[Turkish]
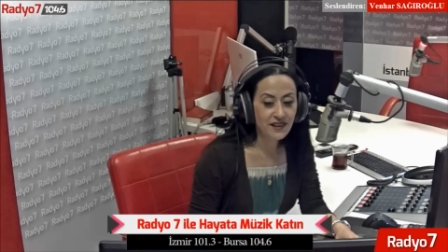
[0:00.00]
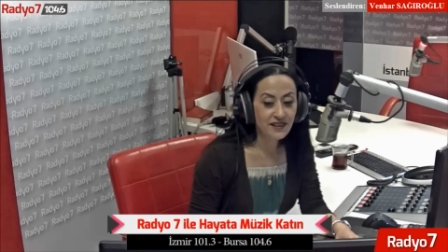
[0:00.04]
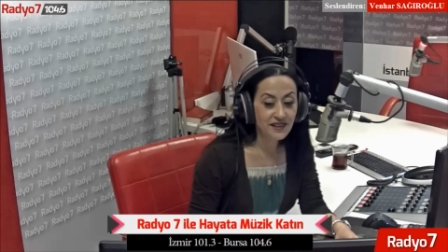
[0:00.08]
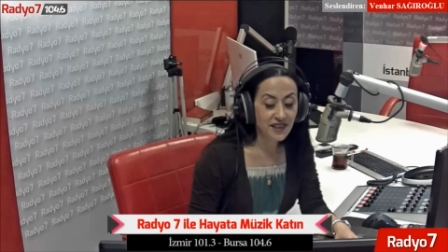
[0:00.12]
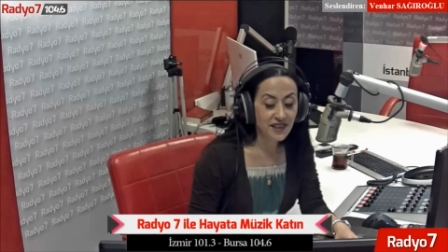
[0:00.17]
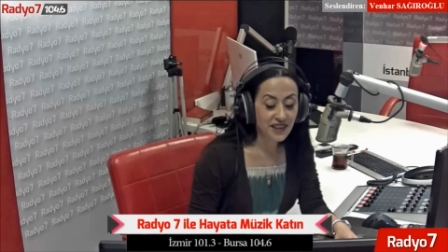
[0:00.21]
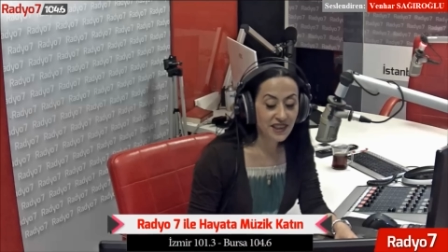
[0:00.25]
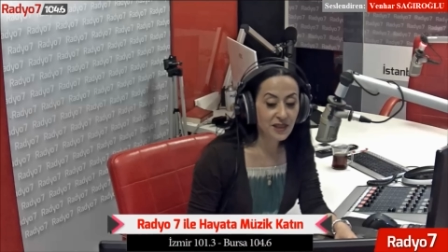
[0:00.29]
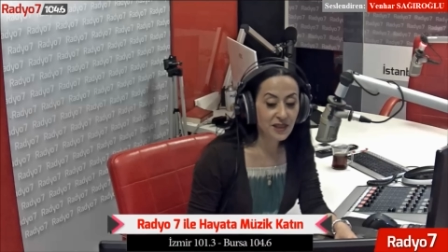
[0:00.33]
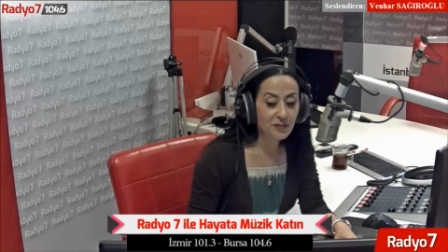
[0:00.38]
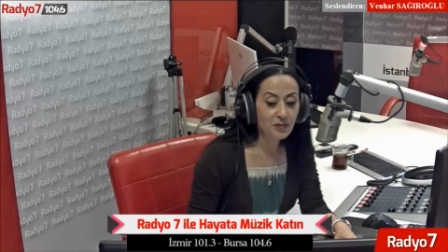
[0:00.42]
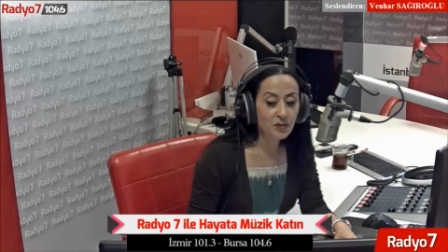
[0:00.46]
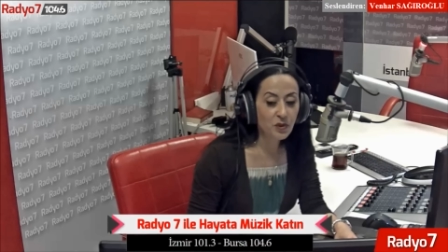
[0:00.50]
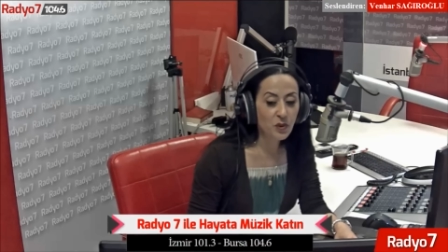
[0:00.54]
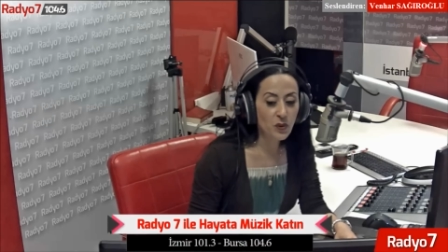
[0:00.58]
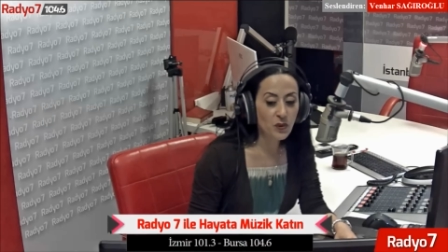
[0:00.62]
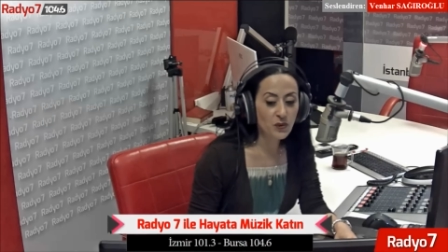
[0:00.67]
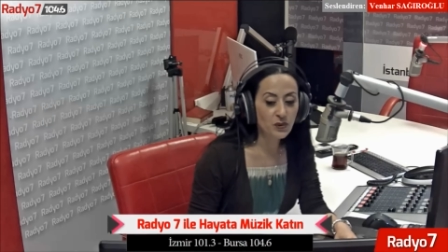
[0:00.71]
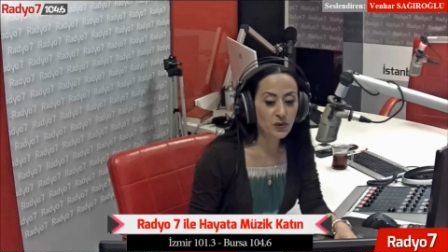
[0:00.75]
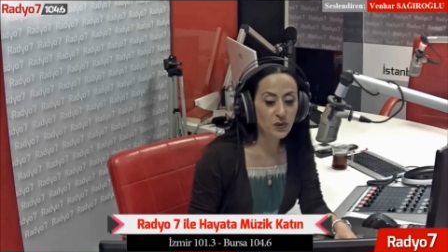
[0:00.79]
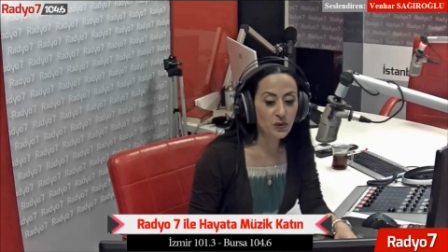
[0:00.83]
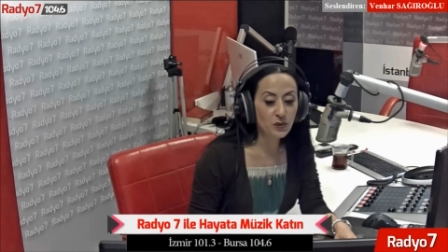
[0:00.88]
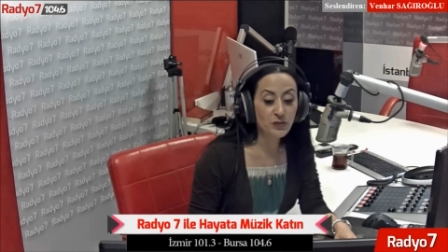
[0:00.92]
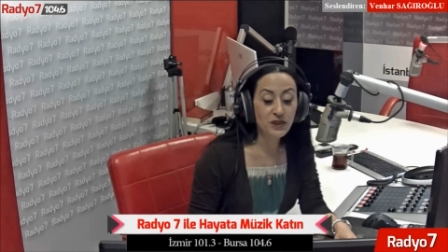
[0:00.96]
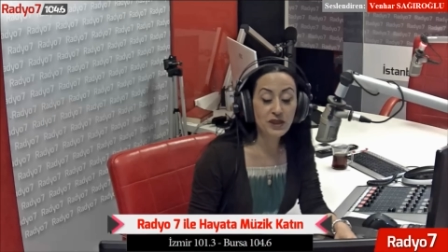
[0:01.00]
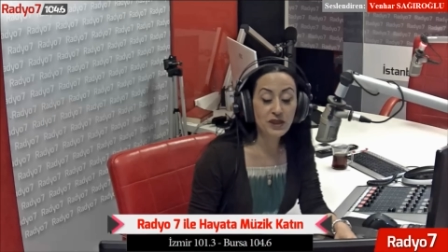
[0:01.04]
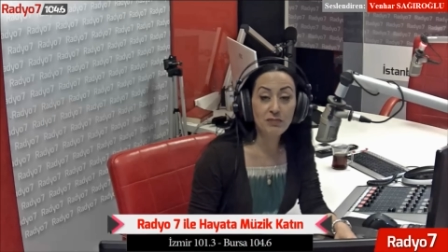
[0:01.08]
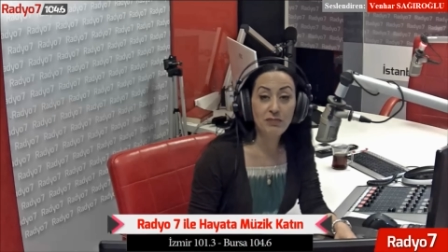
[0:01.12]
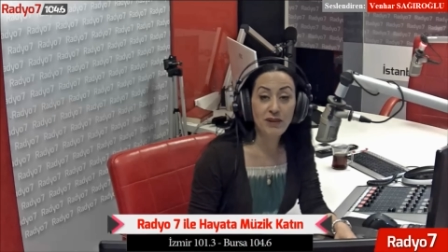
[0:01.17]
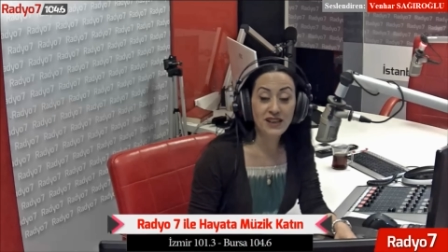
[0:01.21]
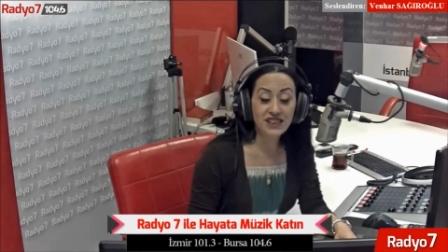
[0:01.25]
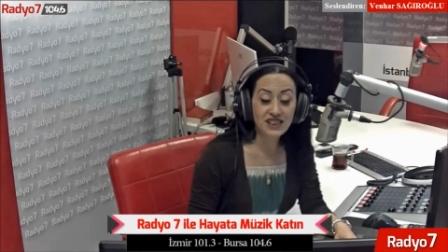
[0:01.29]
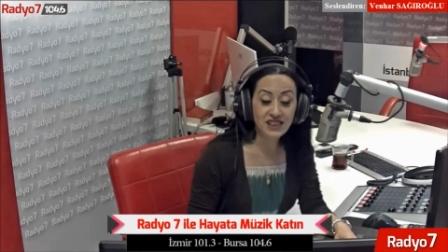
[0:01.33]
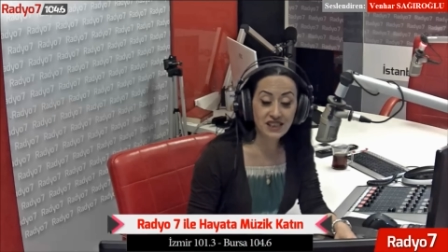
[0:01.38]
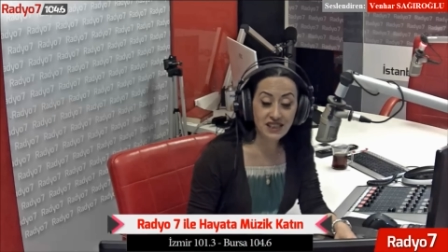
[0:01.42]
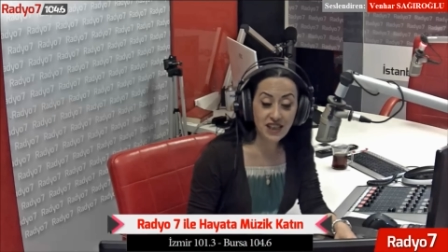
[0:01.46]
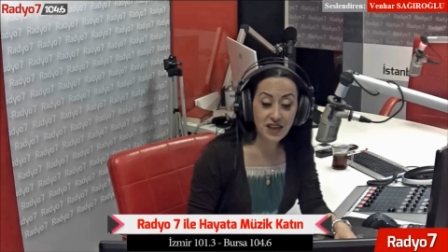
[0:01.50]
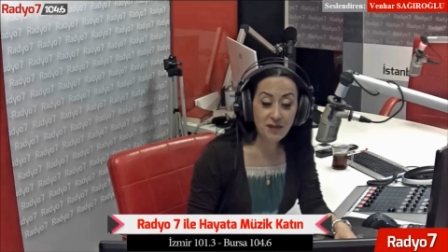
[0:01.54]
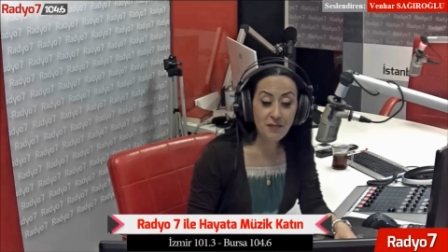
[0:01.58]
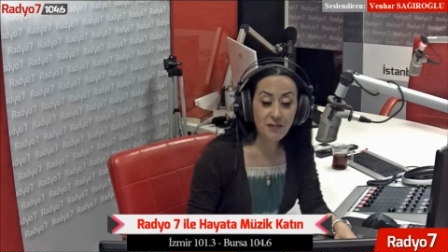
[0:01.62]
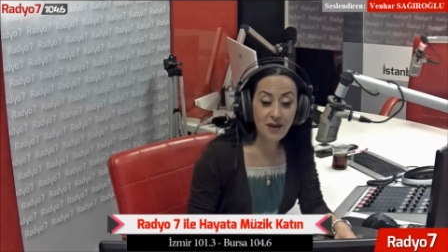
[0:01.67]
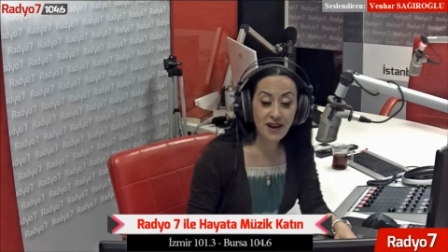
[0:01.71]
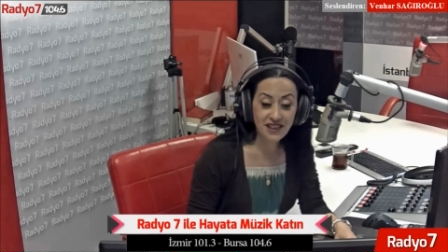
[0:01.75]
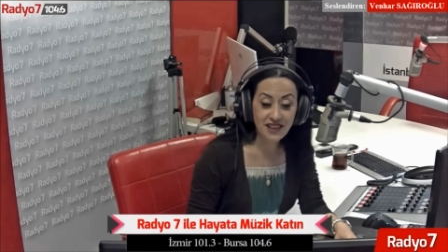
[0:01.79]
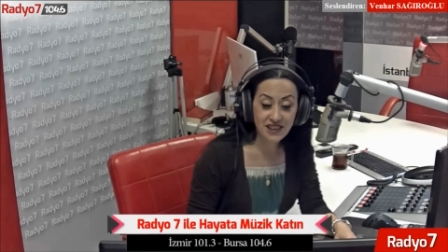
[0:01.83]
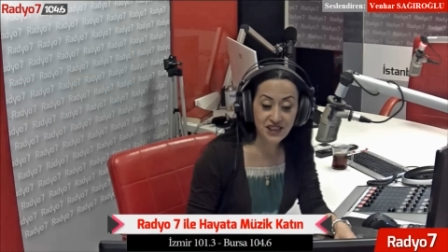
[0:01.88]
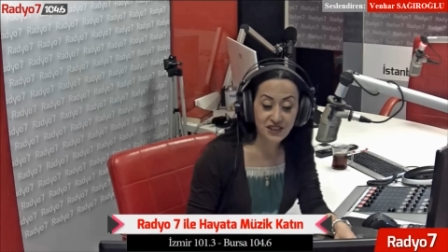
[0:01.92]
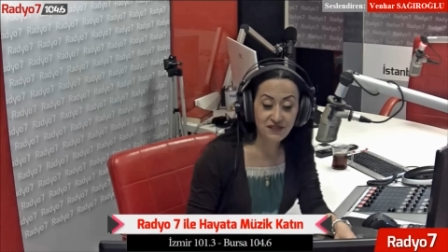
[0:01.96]
rakip gördüğü bir başka
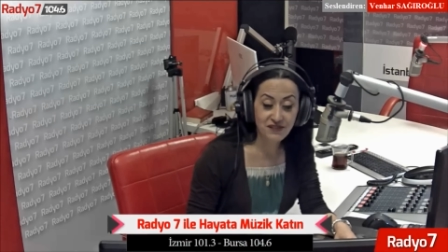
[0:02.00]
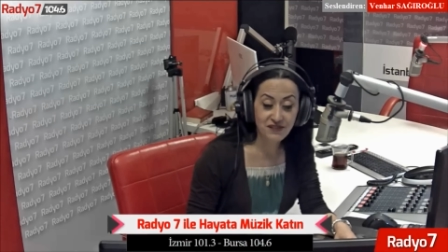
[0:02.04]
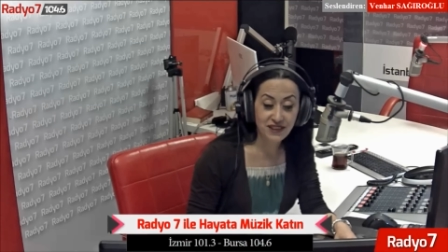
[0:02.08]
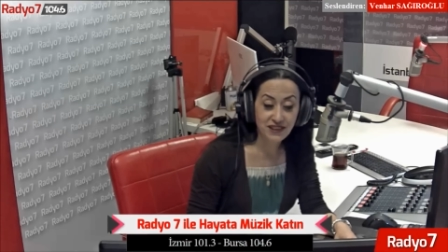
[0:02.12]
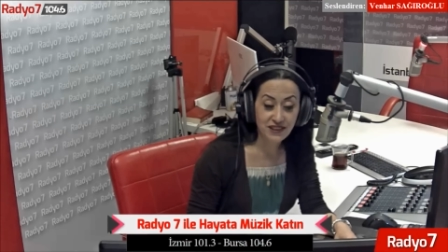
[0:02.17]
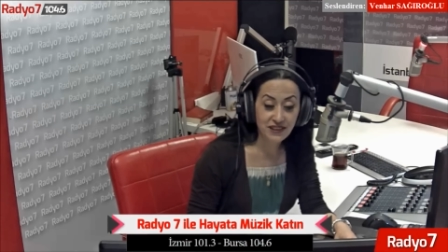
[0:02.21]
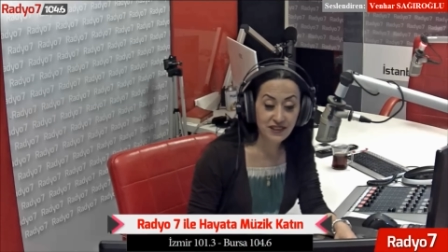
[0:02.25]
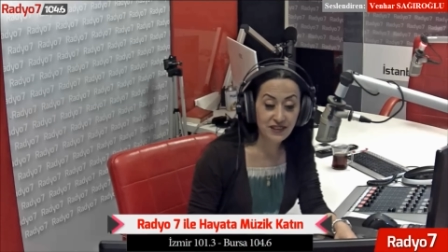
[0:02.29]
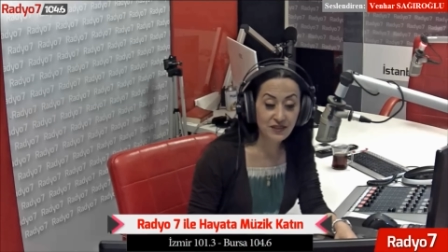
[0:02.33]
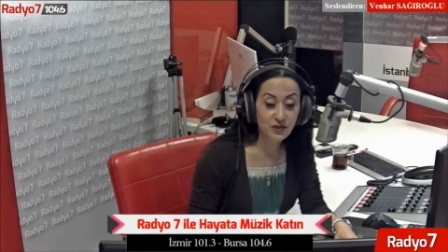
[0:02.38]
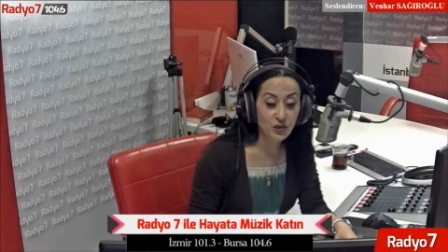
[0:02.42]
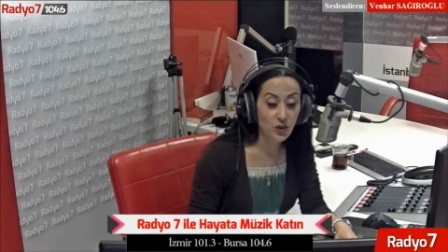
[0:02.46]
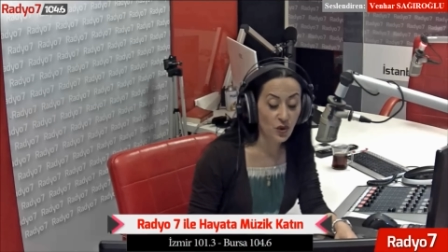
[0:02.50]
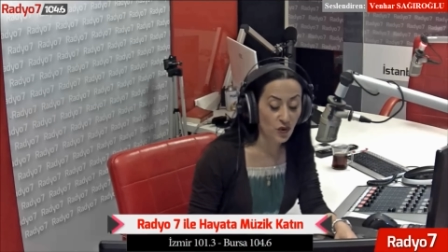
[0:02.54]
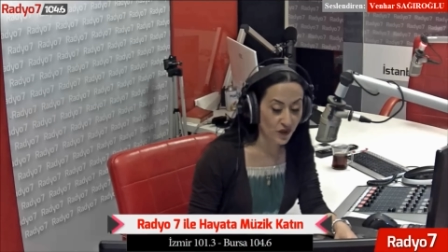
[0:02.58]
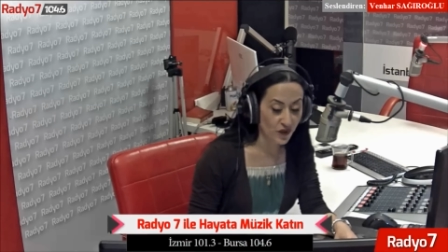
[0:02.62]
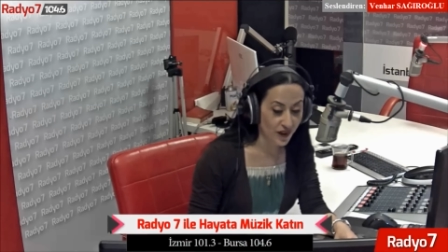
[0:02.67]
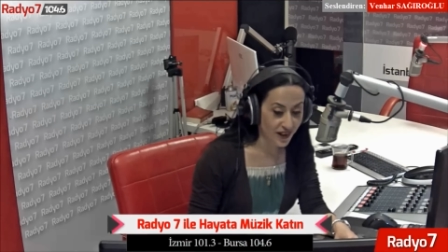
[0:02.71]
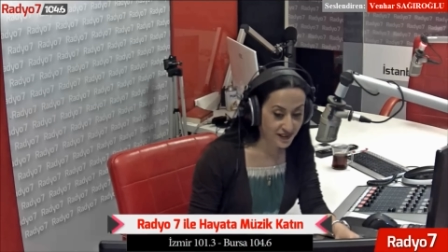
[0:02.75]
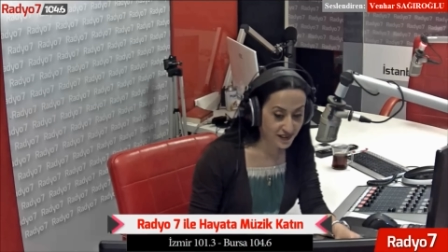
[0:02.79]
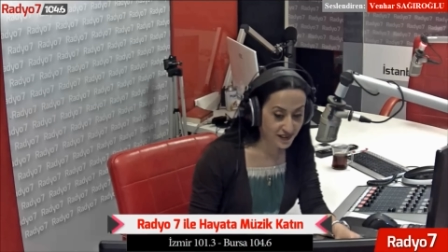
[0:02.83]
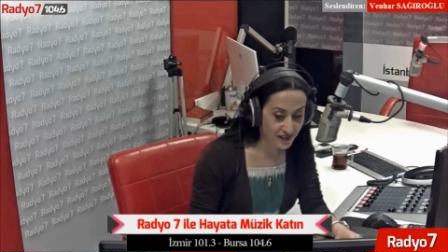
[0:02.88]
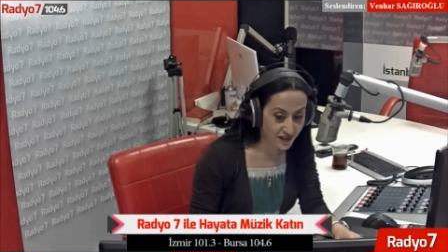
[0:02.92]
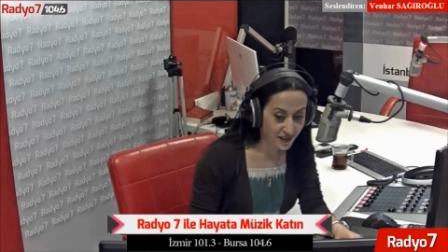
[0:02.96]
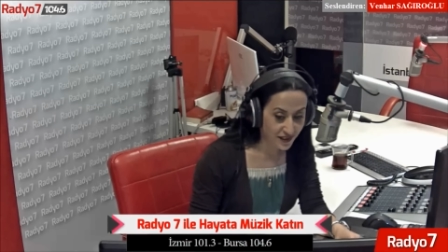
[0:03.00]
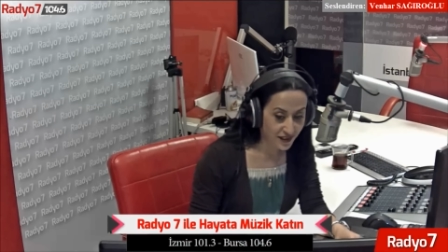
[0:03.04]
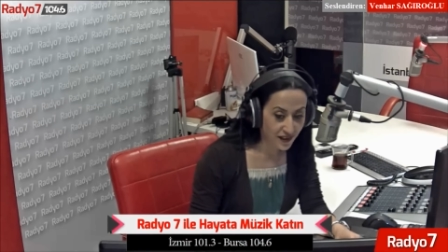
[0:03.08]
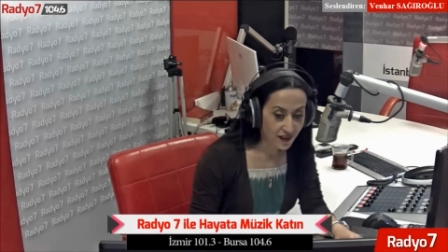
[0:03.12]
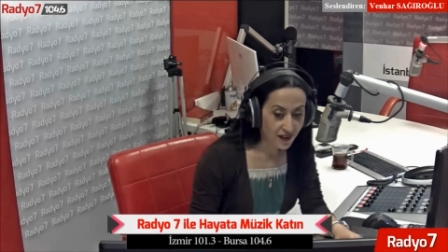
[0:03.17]
bahçıvanı döver.